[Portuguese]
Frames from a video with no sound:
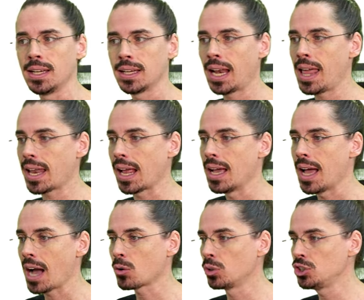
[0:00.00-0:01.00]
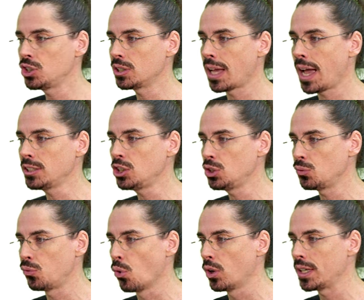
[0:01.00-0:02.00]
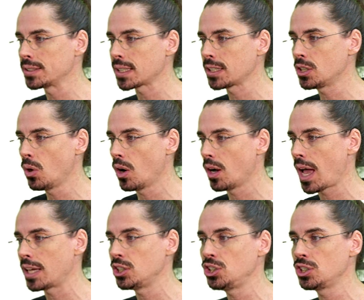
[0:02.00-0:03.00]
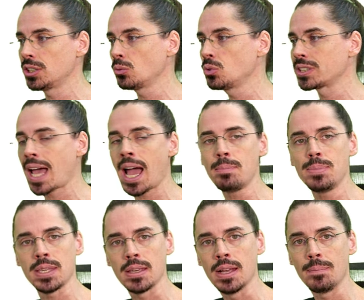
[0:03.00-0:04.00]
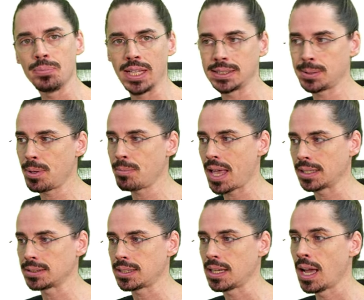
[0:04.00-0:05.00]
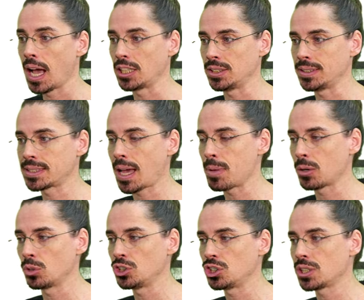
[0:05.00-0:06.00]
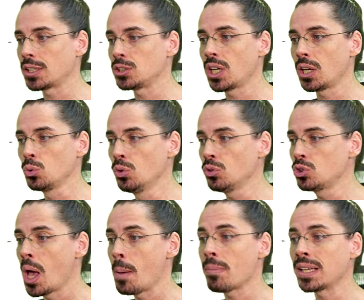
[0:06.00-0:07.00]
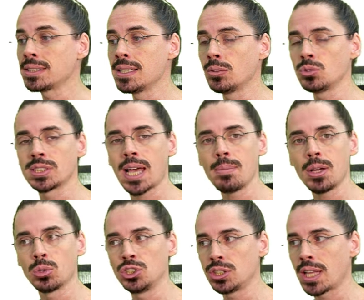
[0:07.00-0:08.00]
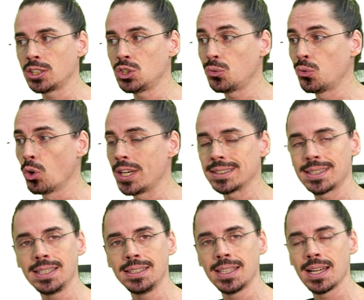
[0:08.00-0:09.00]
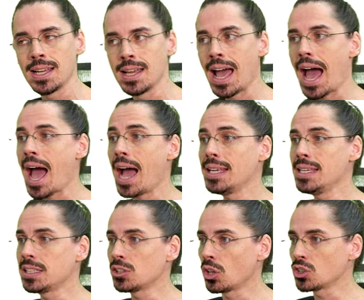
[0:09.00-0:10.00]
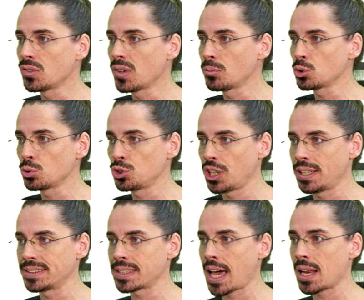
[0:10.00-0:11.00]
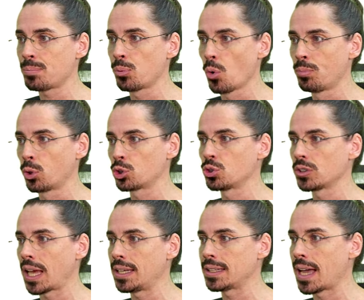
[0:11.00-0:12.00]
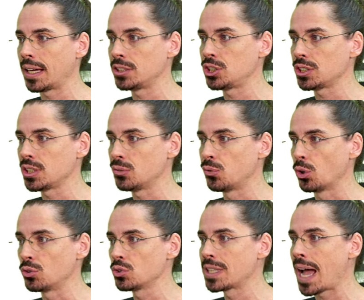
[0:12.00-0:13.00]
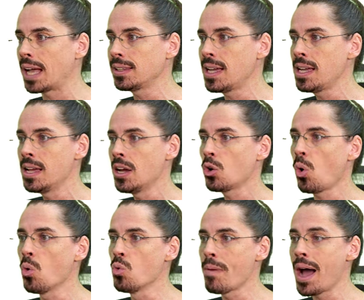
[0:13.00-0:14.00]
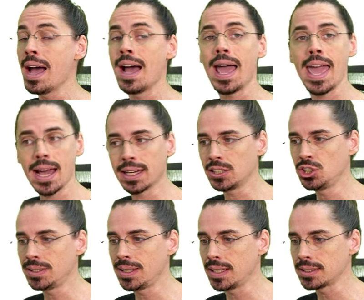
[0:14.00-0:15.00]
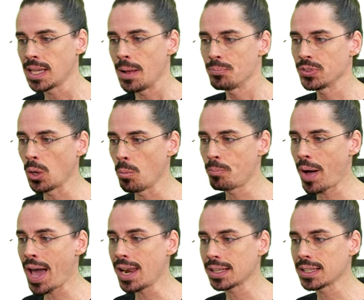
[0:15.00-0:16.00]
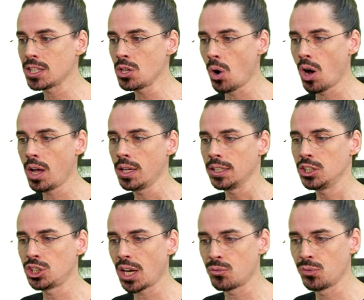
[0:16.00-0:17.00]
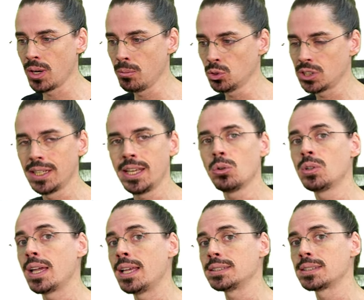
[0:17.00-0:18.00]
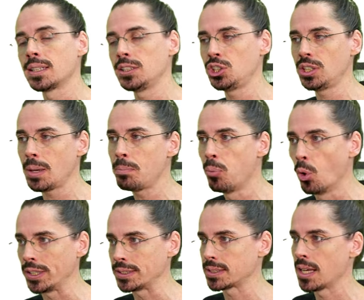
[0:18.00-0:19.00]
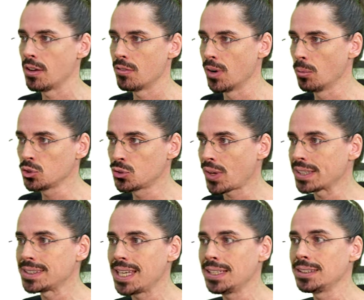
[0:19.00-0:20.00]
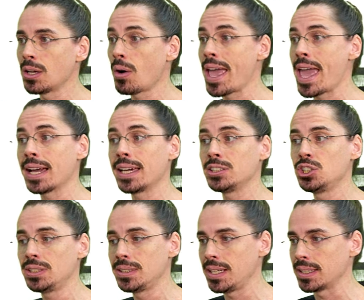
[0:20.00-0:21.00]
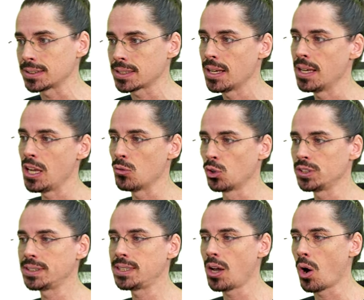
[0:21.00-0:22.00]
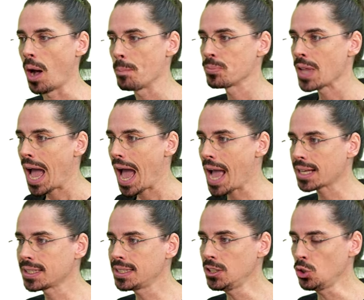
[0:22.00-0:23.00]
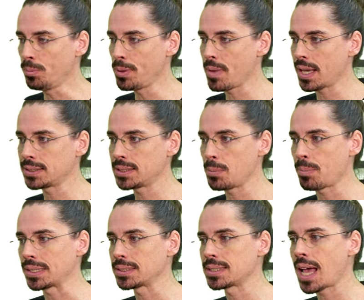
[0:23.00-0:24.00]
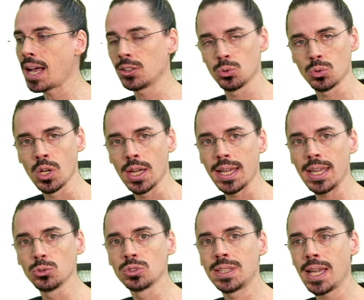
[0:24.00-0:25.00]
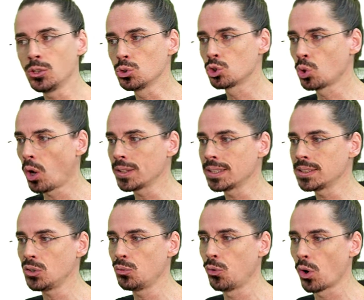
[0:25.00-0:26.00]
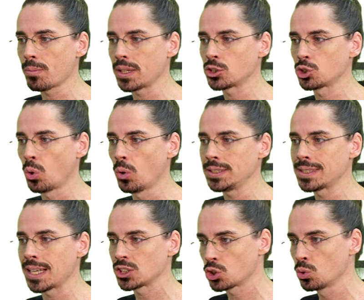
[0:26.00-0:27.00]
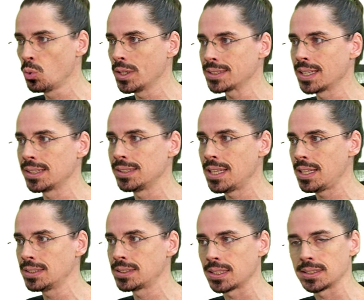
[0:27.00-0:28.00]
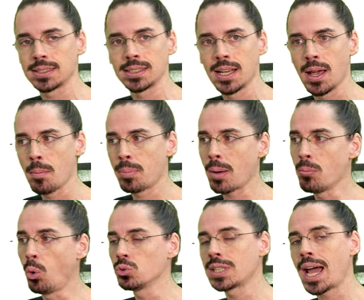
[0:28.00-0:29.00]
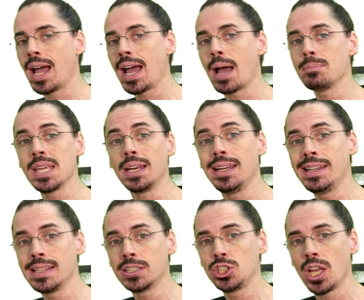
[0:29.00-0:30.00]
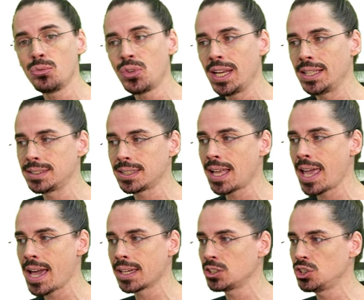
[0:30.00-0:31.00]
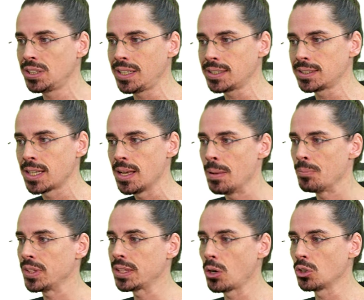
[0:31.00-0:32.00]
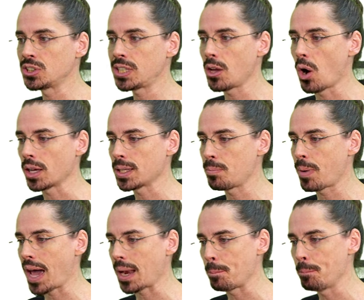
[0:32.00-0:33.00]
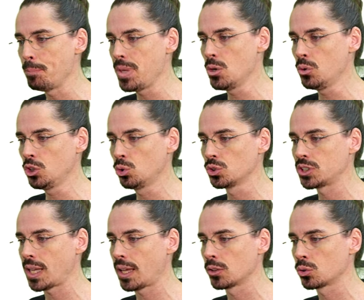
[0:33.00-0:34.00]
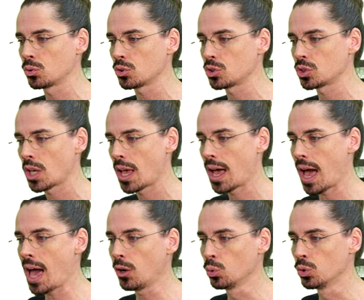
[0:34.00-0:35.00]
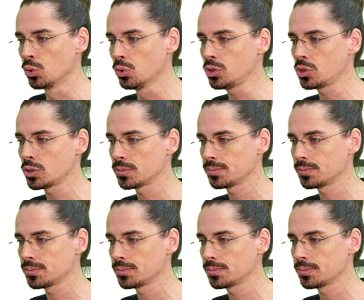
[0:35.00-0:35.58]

Galera, a quantidade de folhas aqui, ó, a gente não sabe nesse bimestre. A gente sabe a quantidade de alunos, mas não sabe a quantidade de folhas ainda. Aí que nós vamos utilizar a proporcionalidade que foi nos dada com uma regra de três. Então para aqui, ó, e já vamos ler o restante depois. Vamos fazer então a regra de três. Eu vou dizer, ó, aqui no bimestre passado eu tenho todas as informações das duas grandezas para montar a minha linha de referência da regra de três. Então eu sei, ó, que para 1.200 alunos